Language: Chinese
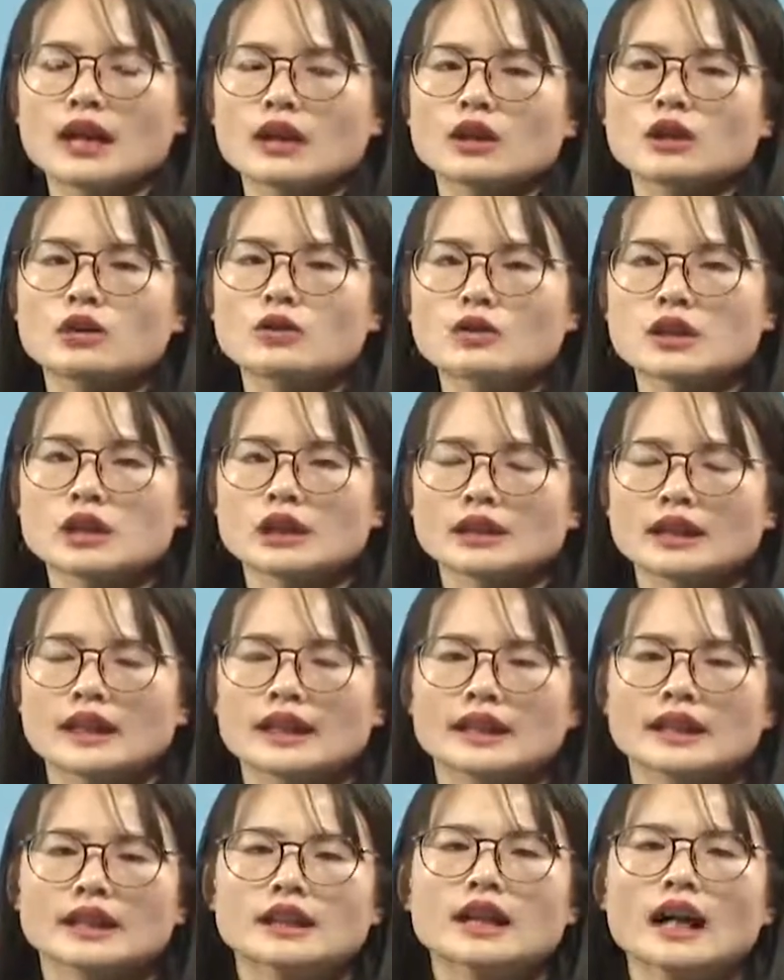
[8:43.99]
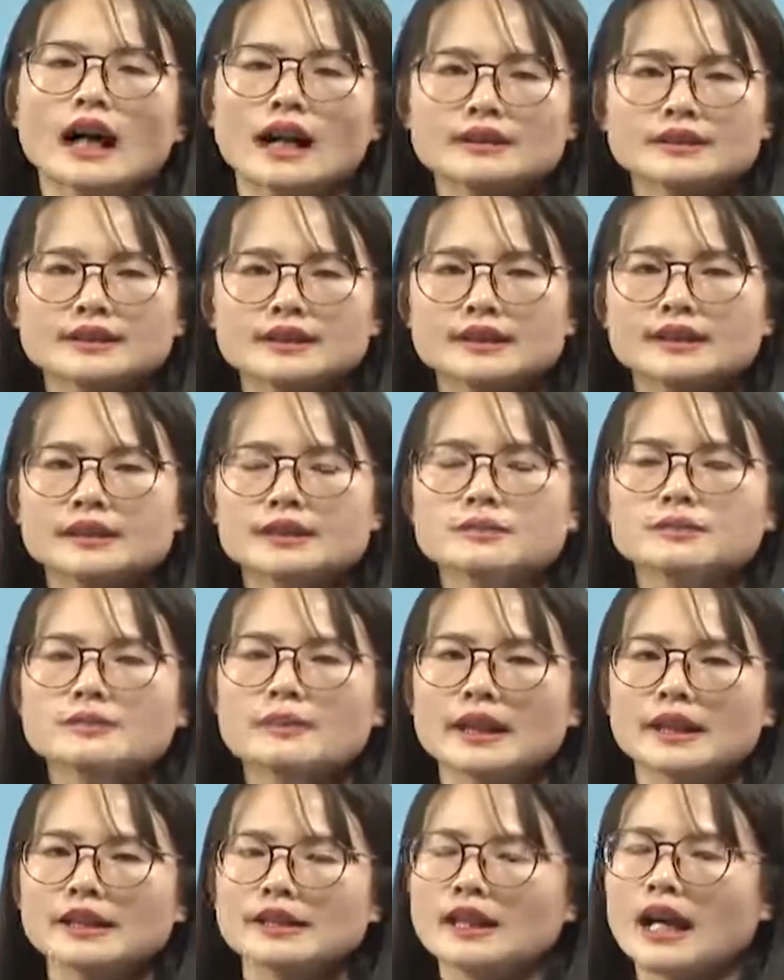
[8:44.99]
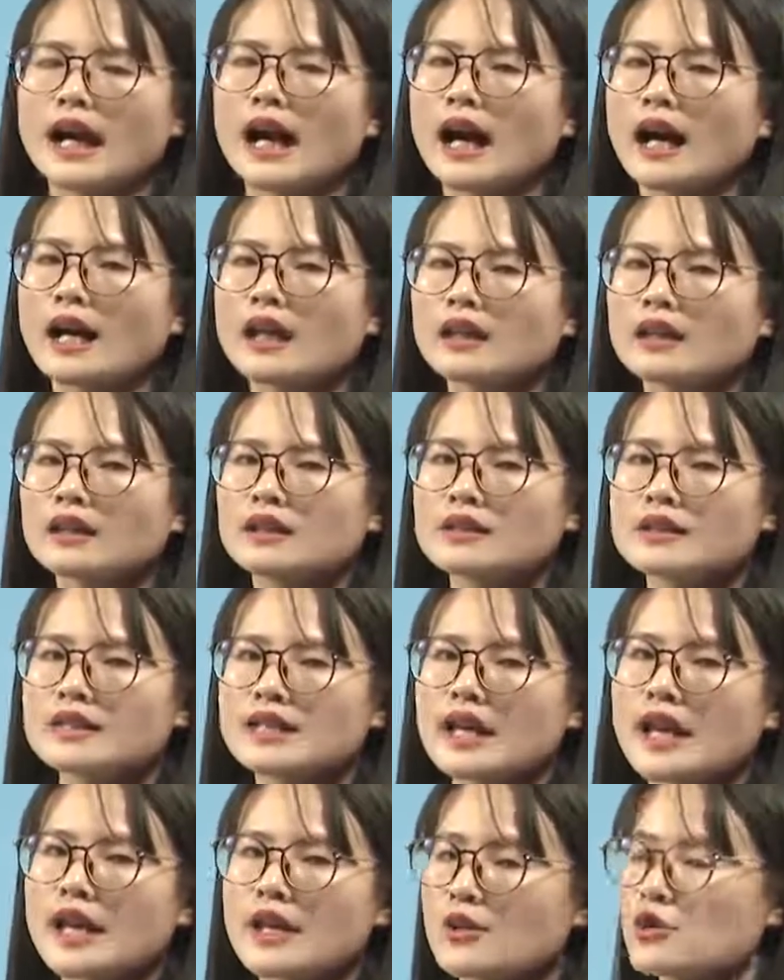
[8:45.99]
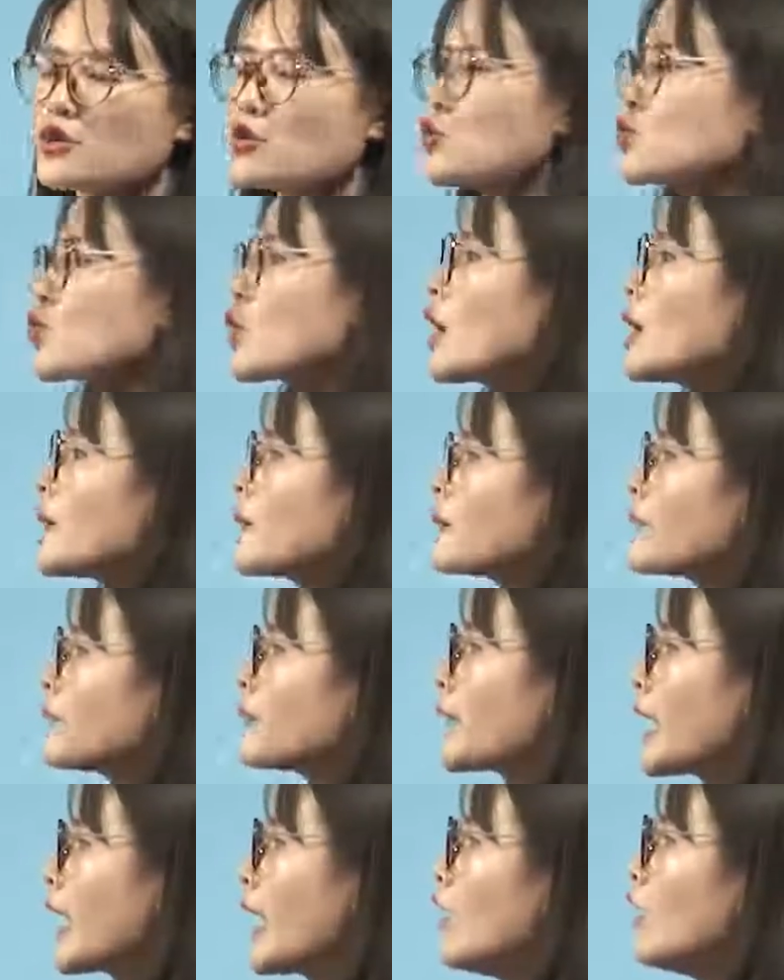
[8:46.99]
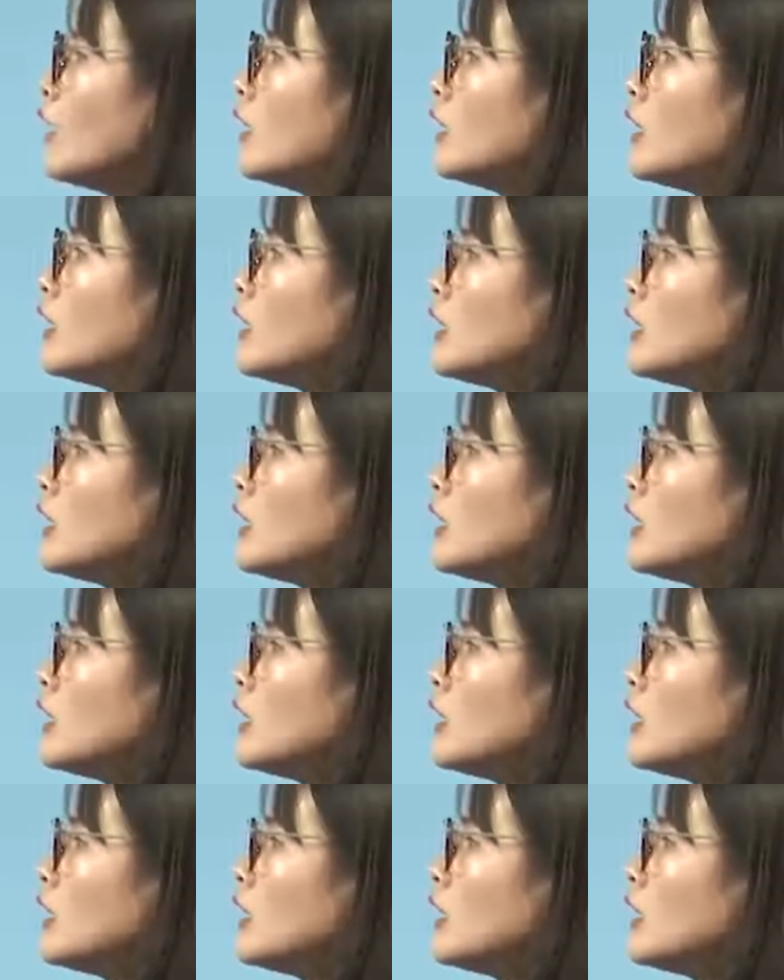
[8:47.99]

构成了一个精美的建筑，然后。